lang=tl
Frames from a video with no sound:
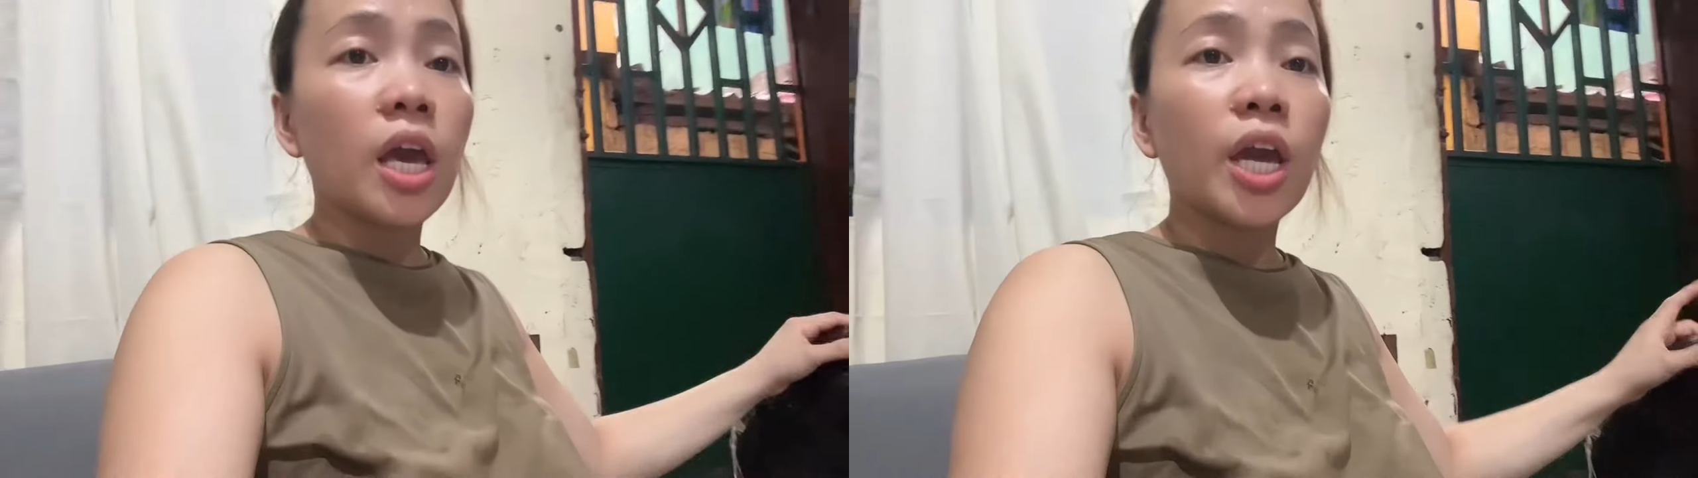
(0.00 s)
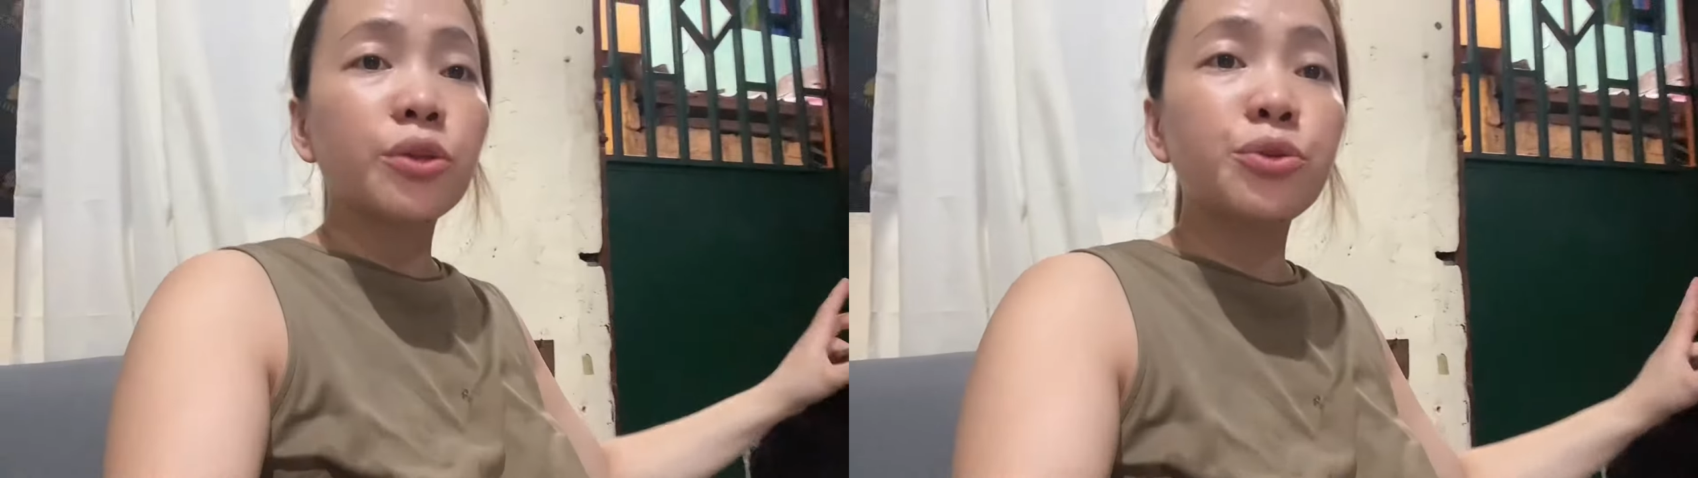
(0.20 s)

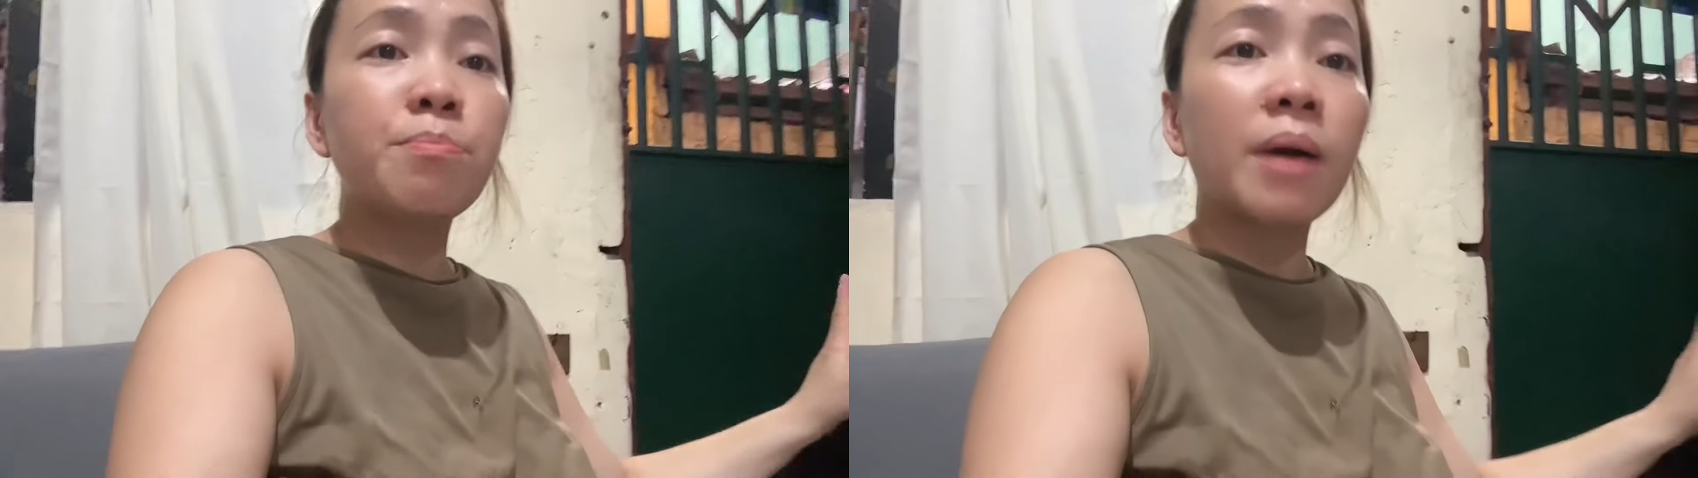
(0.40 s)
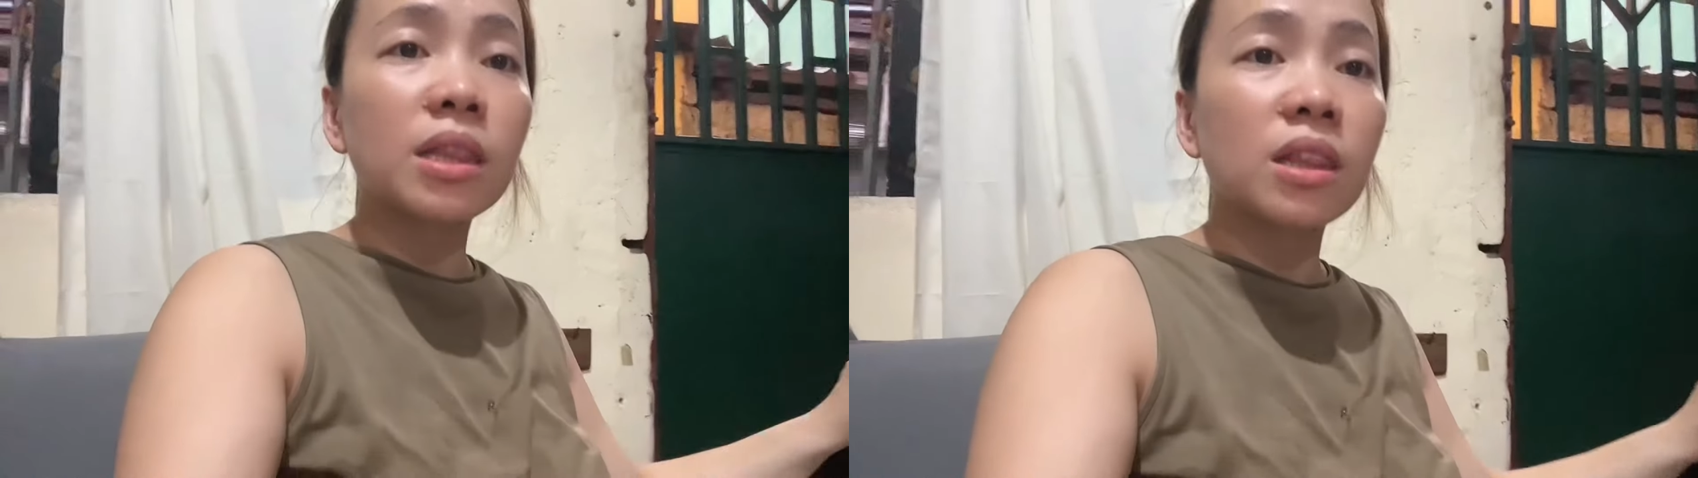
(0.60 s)
Ito yung
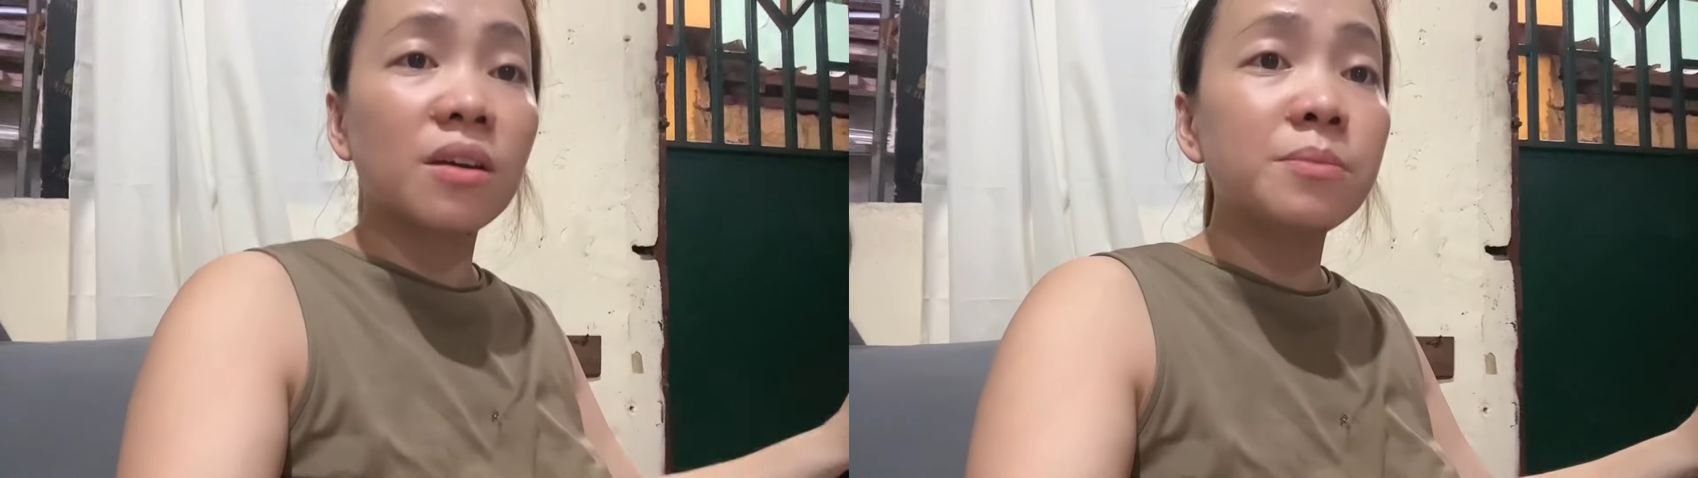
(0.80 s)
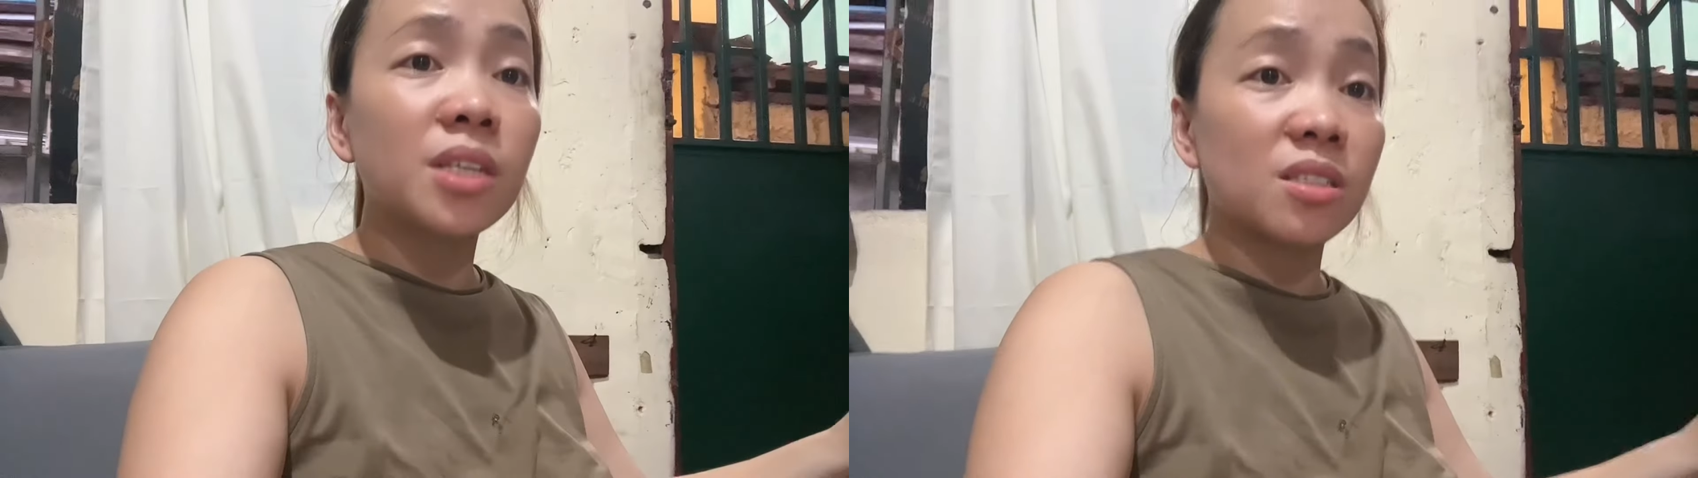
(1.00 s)
bathtub
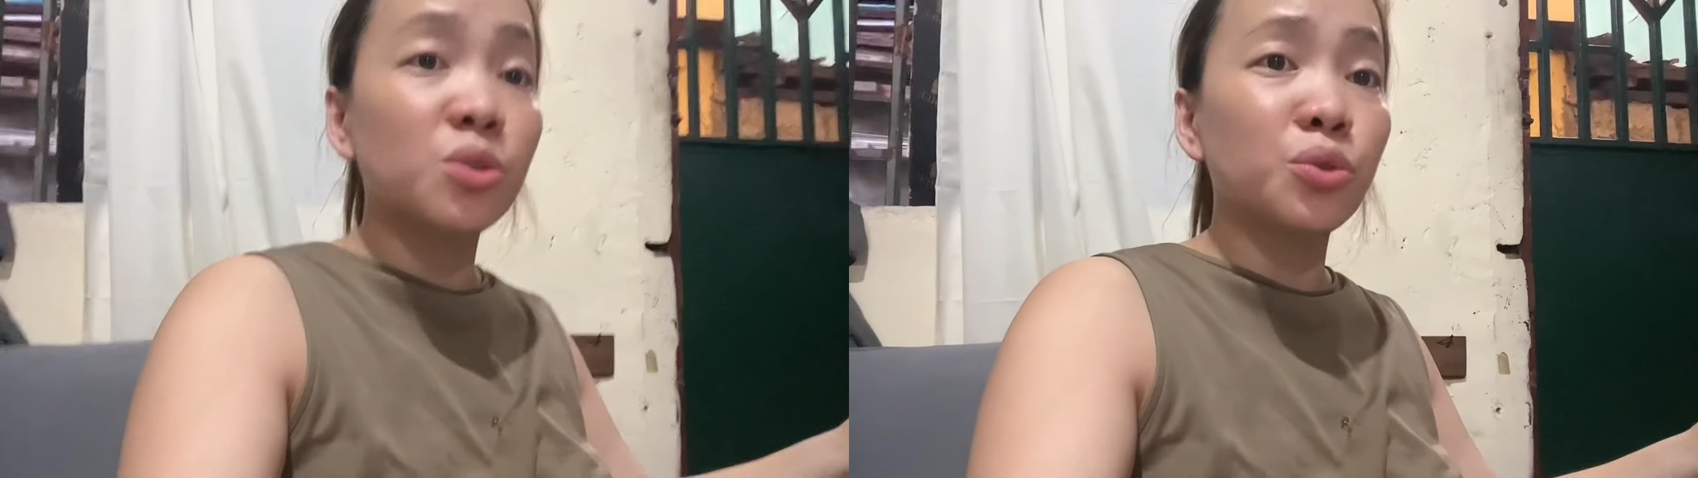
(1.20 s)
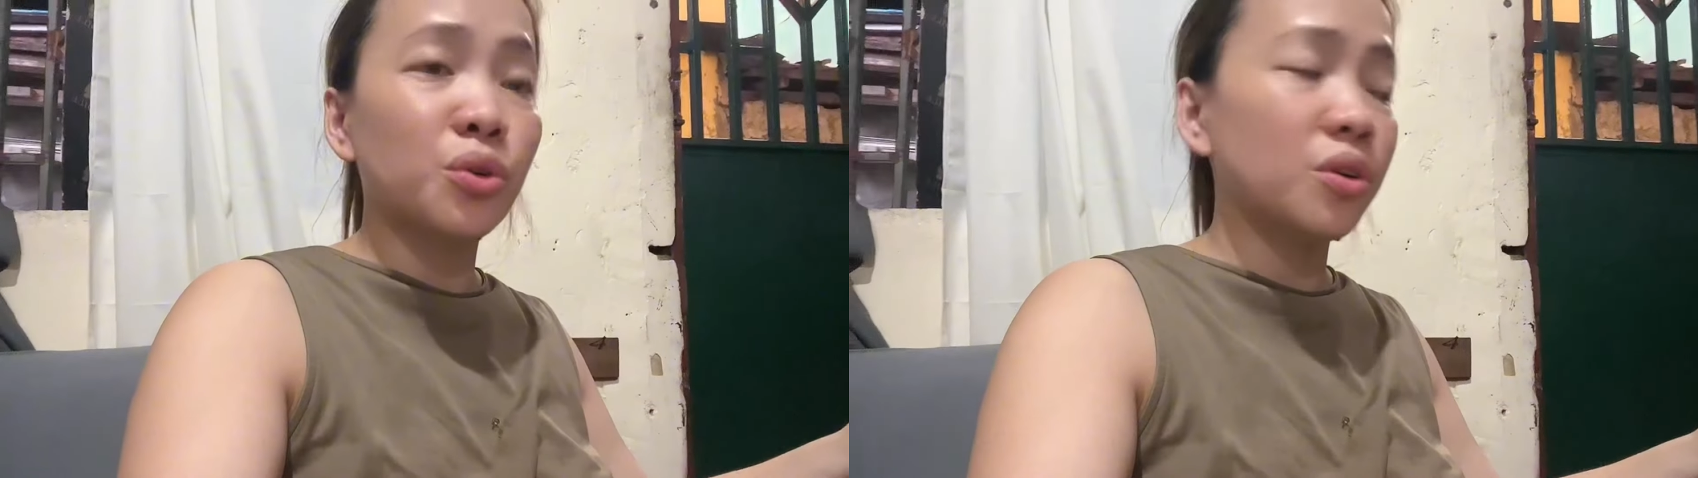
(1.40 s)
niya
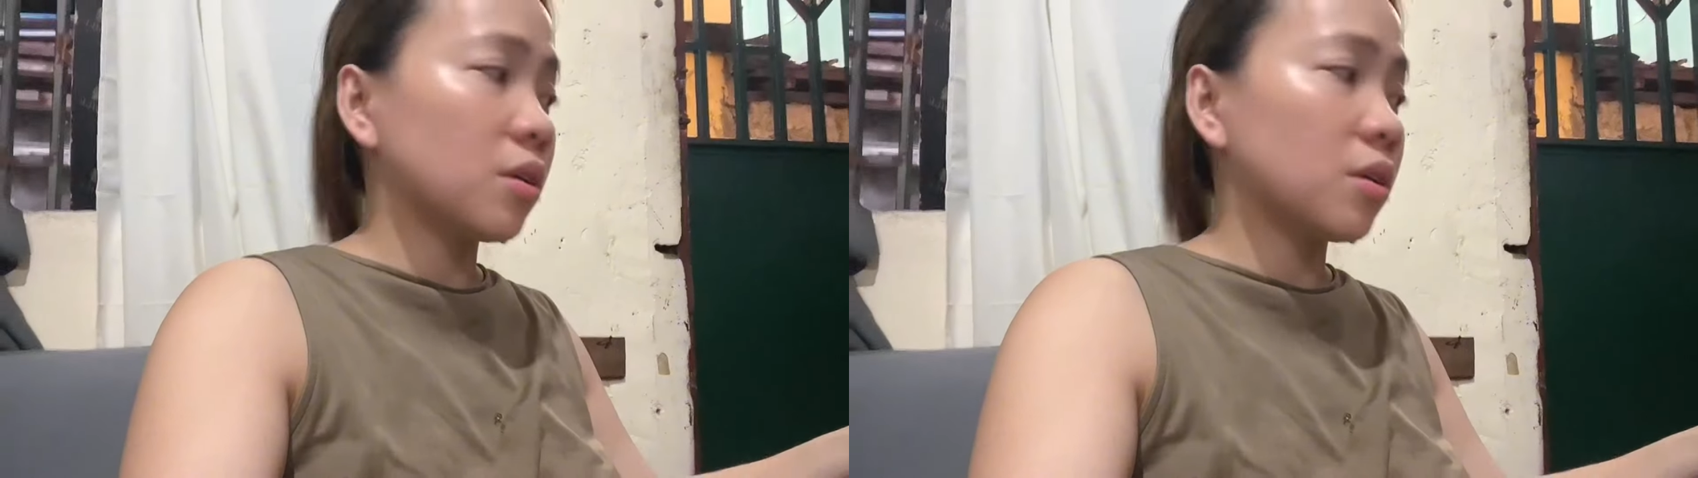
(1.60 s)
siguro.